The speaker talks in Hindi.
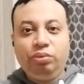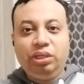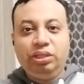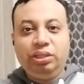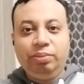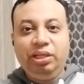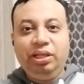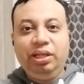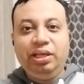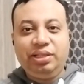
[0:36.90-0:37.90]

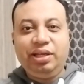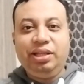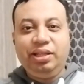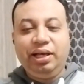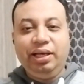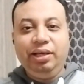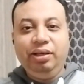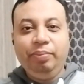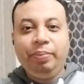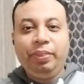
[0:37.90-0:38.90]
तब्दीली ने असर नहीं दिखाया
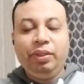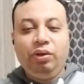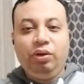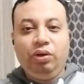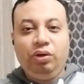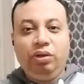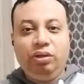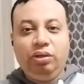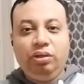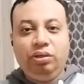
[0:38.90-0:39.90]
और
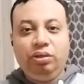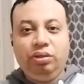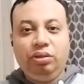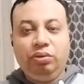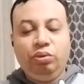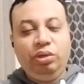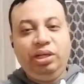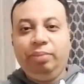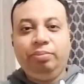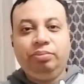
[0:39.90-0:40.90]

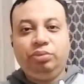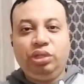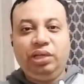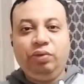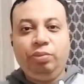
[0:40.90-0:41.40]
उल्टा जो है वो